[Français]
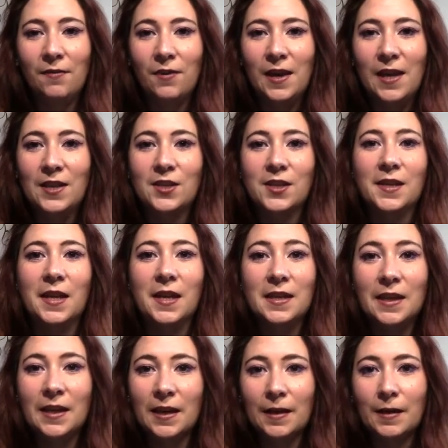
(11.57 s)
Voilà, j'ai
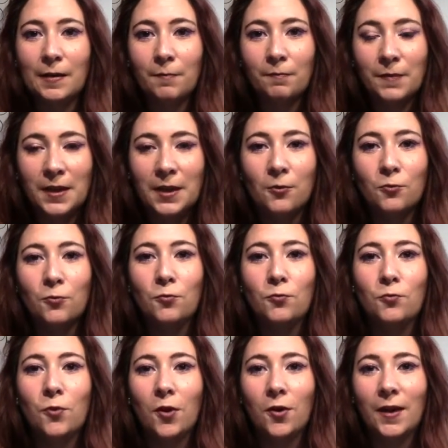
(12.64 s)
gagné un petit
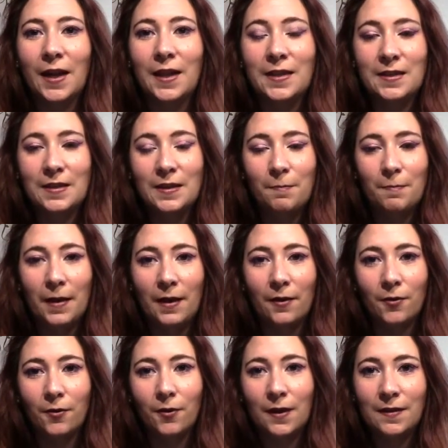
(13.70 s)
concours organisé par
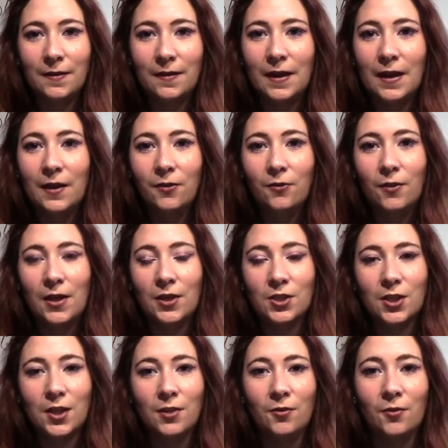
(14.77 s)
euh, Esther de la
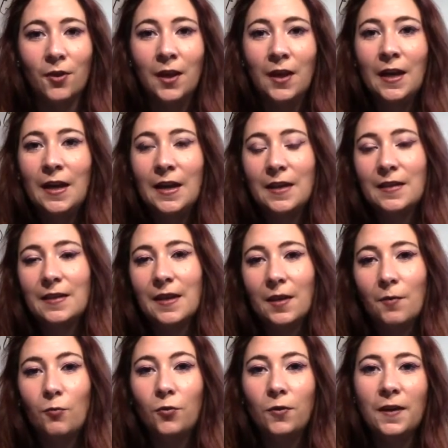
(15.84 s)
chaîne
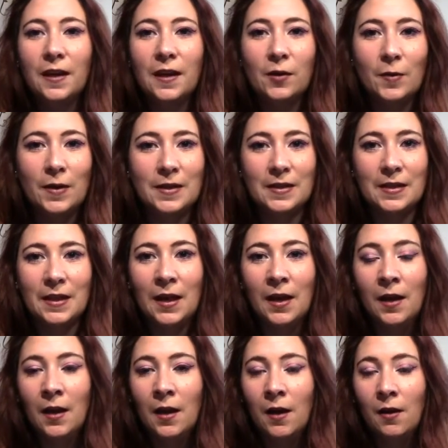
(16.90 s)
Esther Beauté et Loisirs.
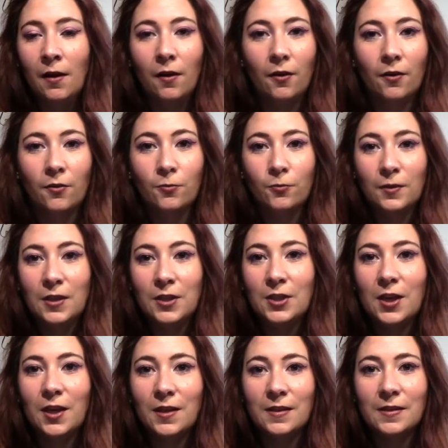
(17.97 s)
Euh, donc
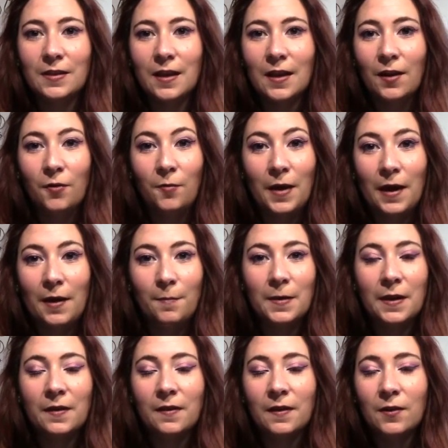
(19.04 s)
déjà, Esther, bah,
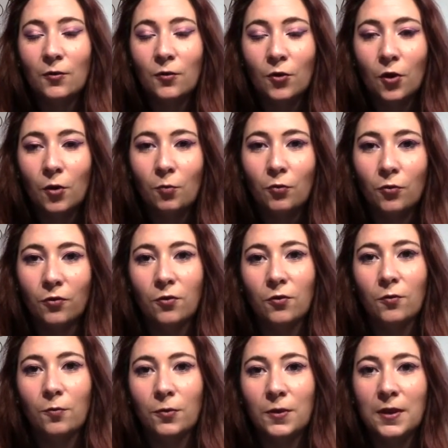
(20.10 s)
merci encore pour
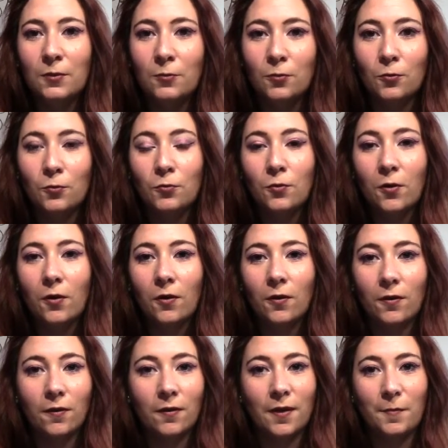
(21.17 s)
ce petit concours.
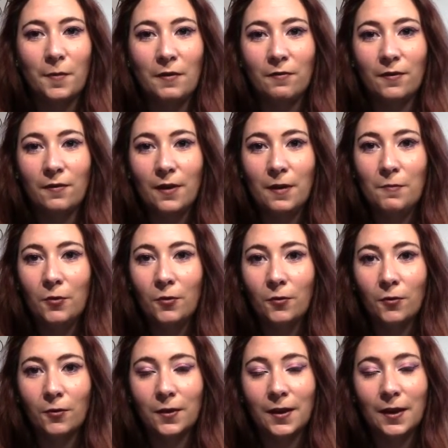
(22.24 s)
Euh, ça m'a fait
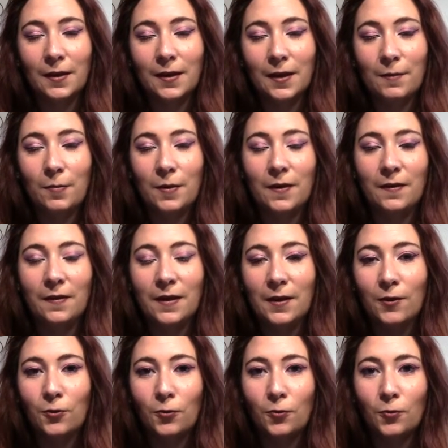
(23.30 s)
vraiment très très
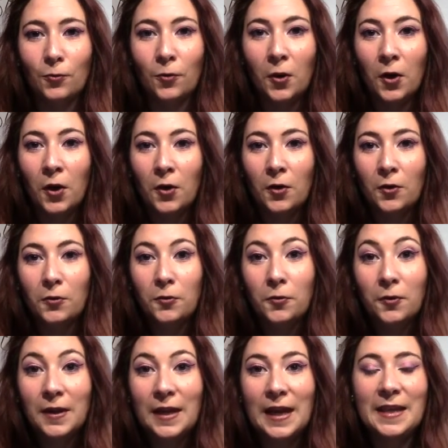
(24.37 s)
plaisir de,
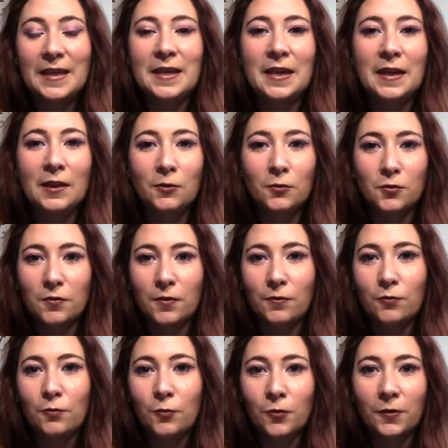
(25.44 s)
de gagner. Donc je vais
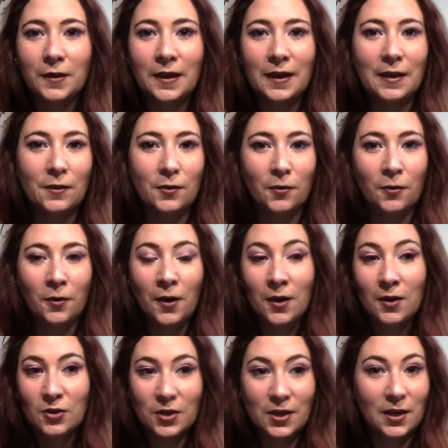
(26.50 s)
vous montrer,
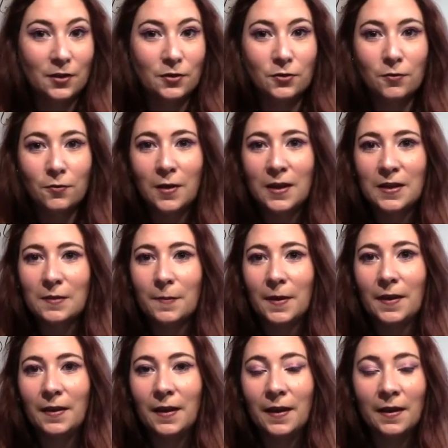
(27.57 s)
je l'ai reçu là ce
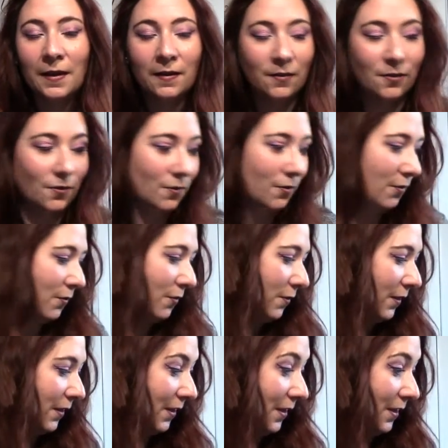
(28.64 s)
matin,
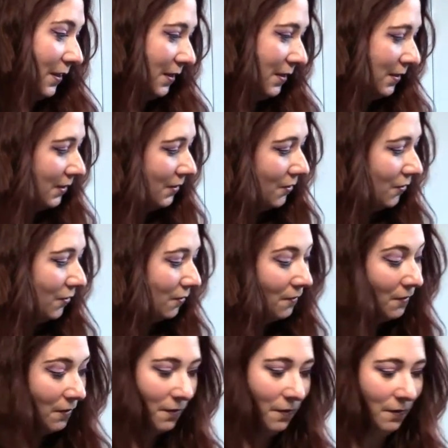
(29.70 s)
ce qui
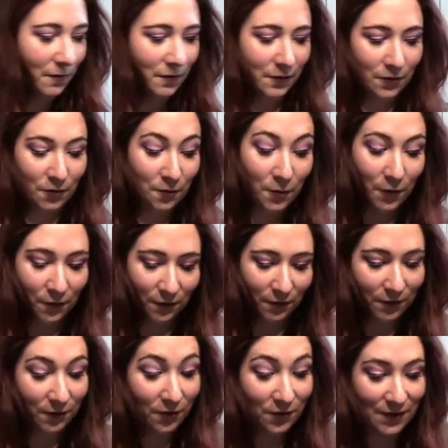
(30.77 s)
comment
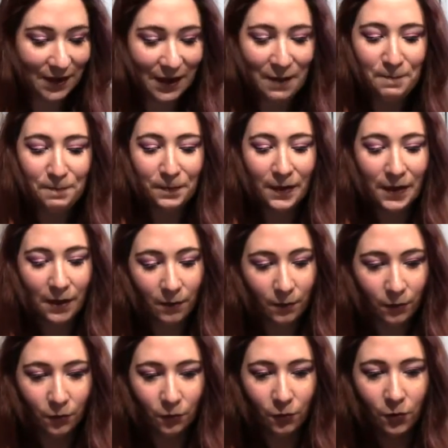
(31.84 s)
ce que c'est.
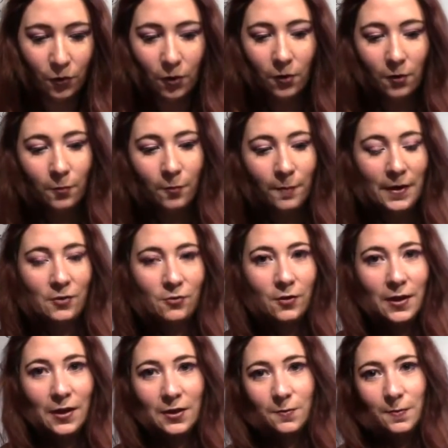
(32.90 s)
Donc euh, bon, bah, je
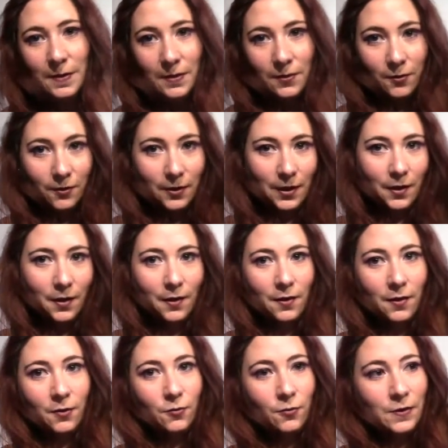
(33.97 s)
cache parce qu'il y
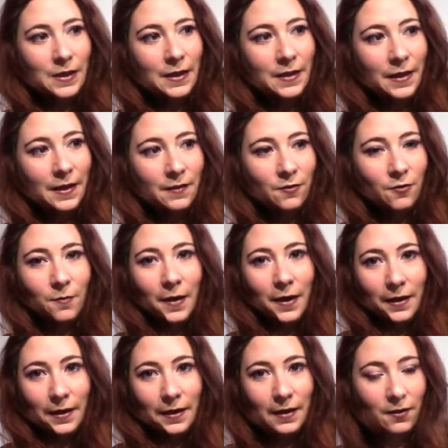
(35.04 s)
a nos adresses de
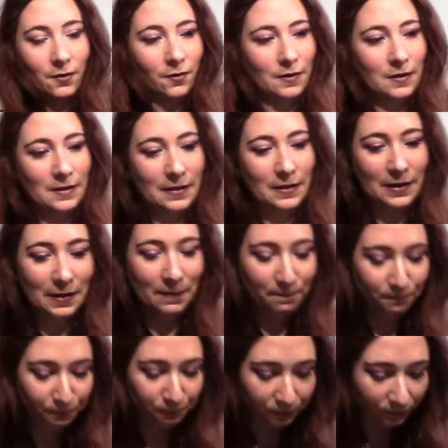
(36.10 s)
marquer euh, ici.
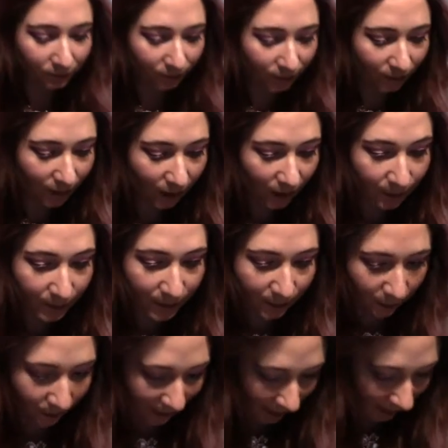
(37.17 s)
Et puis
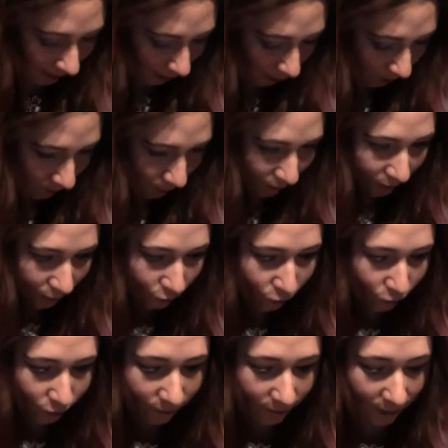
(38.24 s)
bon bah hop,
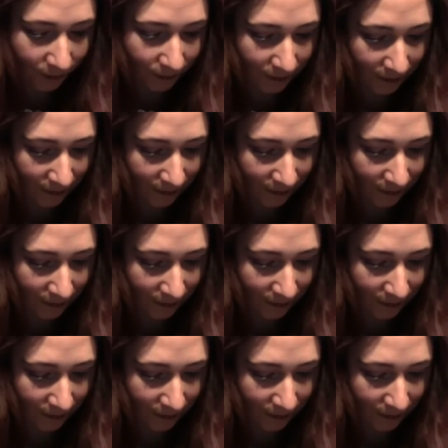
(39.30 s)
j'ouvre.